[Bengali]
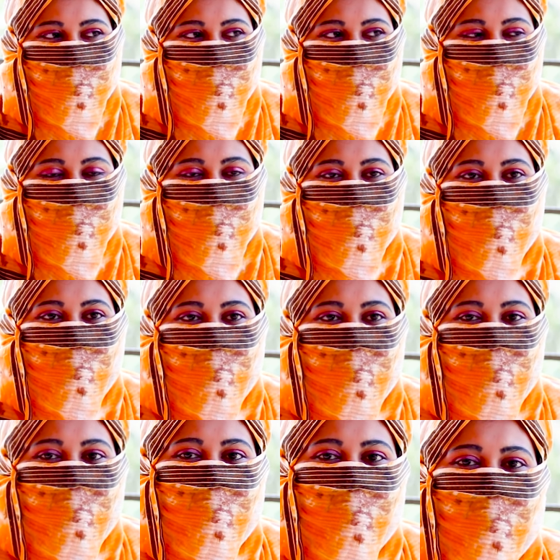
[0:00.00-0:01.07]
আসে না
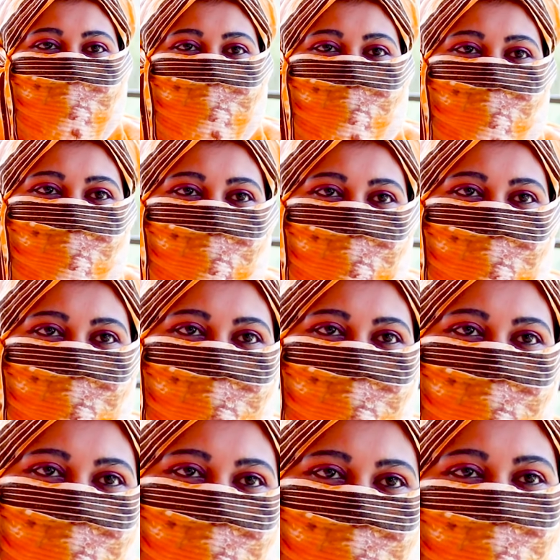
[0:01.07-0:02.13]
রাত হলে
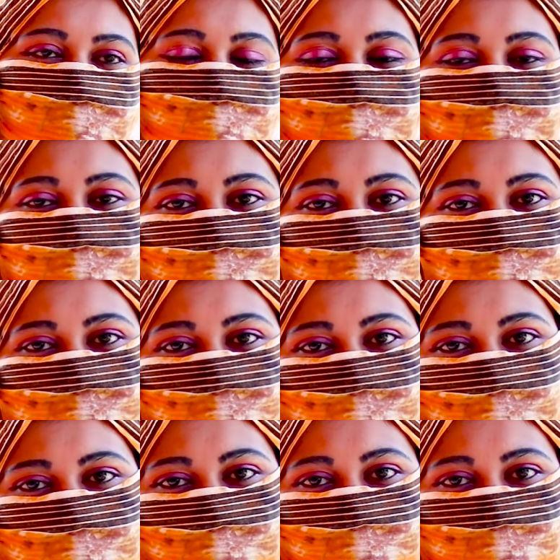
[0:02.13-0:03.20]
কোথায় যেন
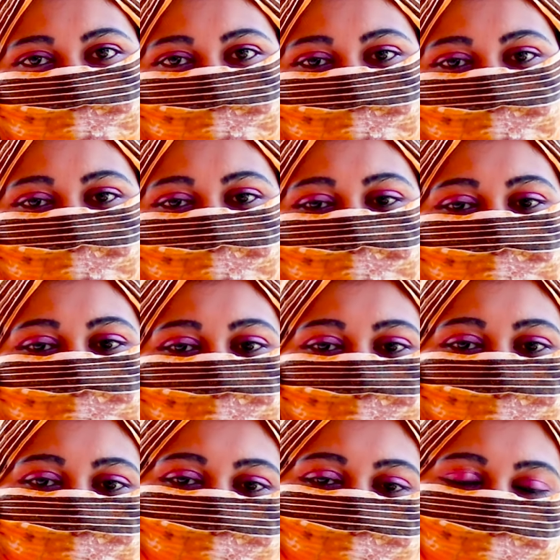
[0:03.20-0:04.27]
জায়গা
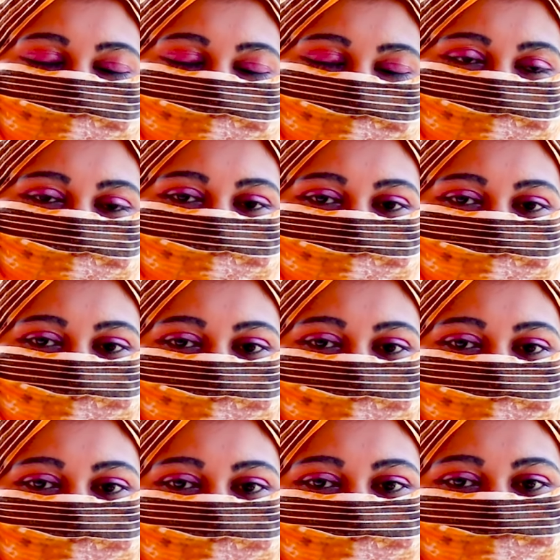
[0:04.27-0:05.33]
প্রতিদিন রাত্রেবেলা
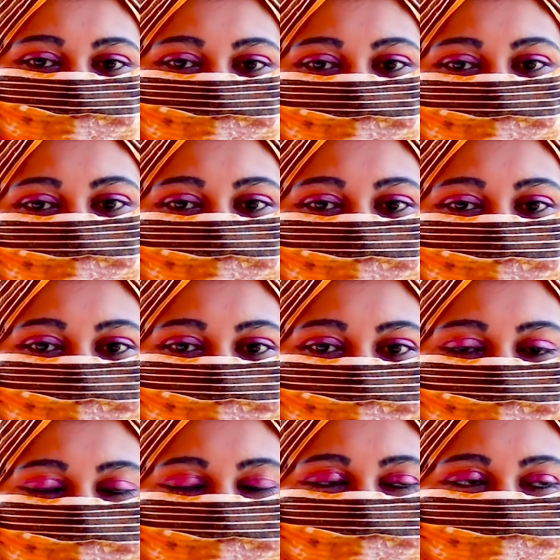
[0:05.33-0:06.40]
আমার ফোন দিয়ে ওরা
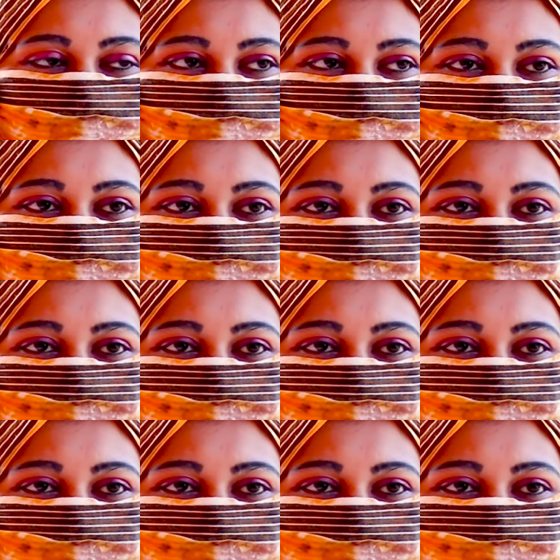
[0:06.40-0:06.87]
বাসায় আনতে হয়